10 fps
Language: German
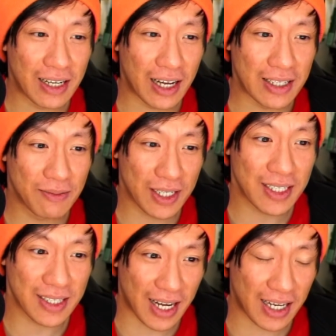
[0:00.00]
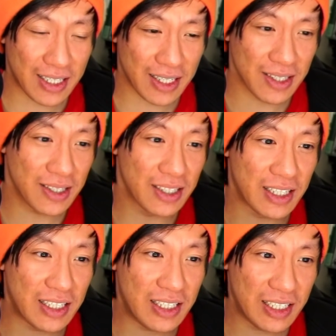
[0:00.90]
Es wird gesagt, dass es ein
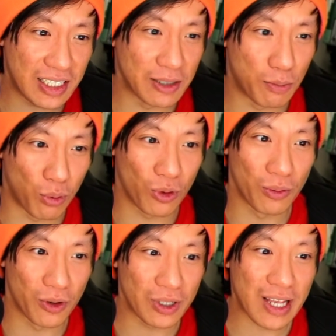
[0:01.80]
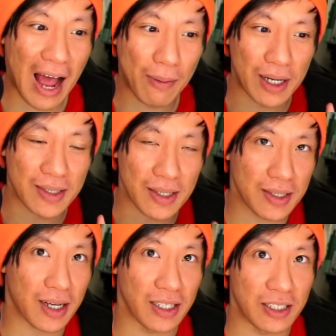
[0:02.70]
Igel-Pokémon ist, aber es ist
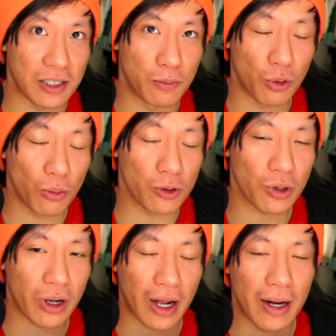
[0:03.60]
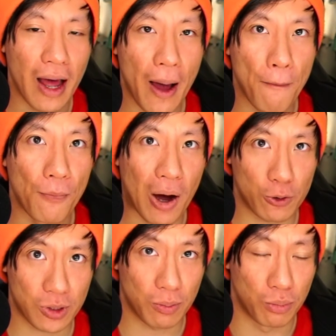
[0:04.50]
kein Igel-Pokémon, sondern ein
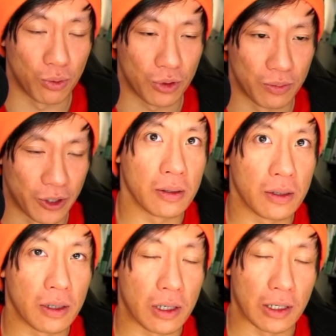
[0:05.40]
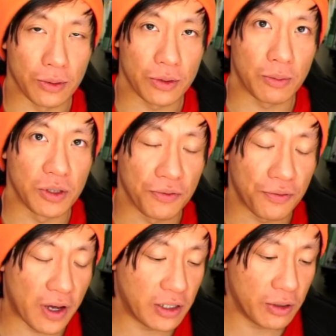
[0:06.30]
Maus-Pokémon. Also es gibt diese
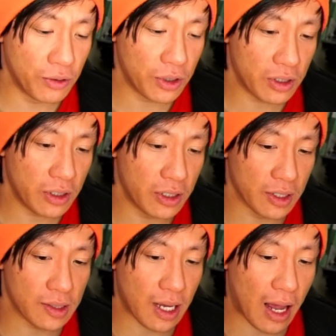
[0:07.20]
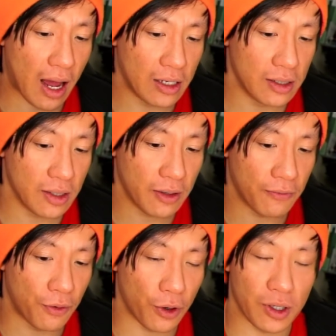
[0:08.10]
Fantheorie, dass alle
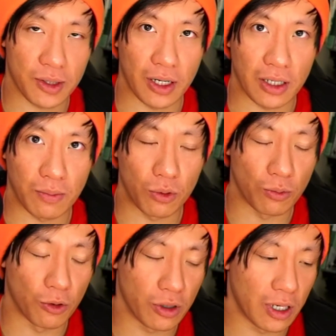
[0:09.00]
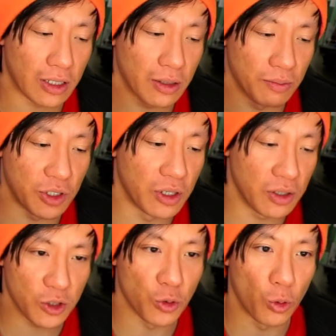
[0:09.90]
Feuerstarter-Pokémon nach dem
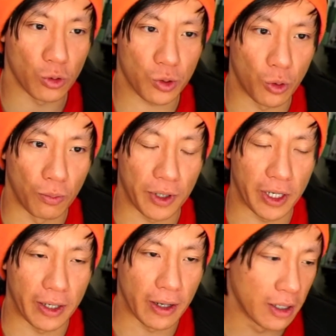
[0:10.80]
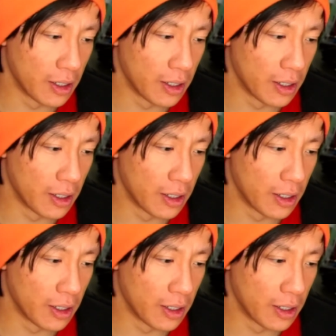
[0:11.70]
chinesischen Horoskop gehen.